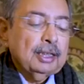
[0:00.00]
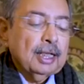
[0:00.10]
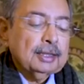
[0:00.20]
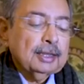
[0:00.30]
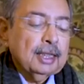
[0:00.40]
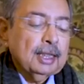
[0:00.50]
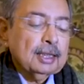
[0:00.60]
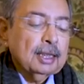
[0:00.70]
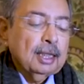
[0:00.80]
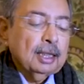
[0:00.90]
लातेहार
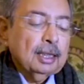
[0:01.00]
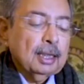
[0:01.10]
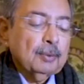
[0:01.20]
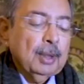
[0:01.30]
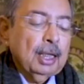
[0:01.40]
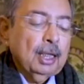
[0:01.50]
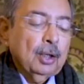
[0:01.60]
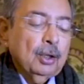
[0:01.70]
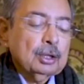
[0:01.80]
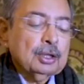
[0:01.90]
गढ़वा
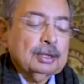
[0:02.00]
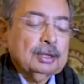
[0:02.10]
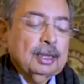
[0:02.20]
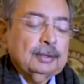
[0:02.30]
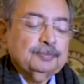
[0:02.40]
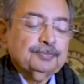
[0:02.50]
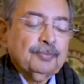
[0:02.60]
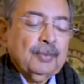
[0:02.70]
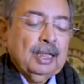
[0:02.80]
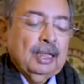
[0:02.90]
और छतरा
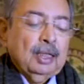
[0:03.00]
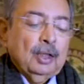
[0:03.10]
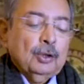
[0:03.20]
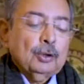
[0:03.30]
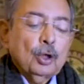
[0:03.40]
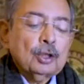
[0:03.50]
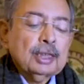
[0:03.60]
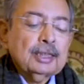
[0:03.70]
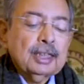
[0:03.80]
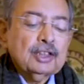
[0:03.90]

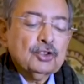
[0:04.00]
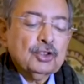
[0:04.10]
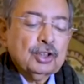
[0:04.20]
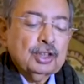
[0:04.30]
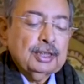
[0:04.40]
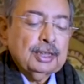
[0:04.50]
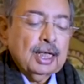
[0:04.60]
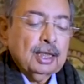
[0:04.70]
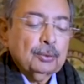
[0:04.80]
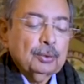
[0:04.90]
डॉल्टनगंज
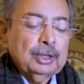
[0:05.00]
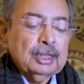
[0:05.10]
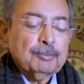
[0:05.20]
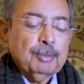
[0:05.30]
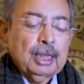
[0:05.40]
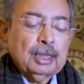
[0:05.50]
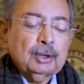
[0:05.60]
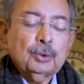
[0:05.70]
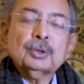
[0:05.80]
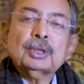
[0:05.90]
दिनांक 19 बारह
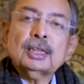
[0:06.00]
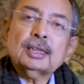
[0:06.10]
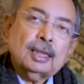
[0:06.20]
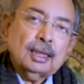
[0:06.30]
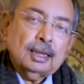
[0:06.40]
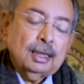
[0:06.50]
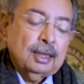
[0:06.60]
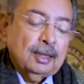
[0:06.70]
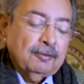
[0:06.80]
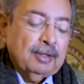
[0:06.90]
2018
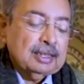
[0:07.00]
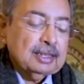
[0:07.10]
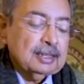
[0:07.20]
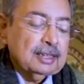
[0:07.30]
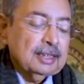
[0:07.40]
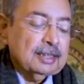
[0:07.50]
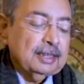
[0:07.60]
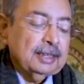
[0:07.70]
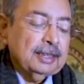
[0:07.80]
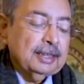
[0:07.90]
वहां से चिट्ठी
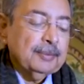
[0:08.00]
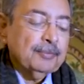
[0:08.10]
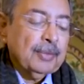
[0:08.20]
चली है ये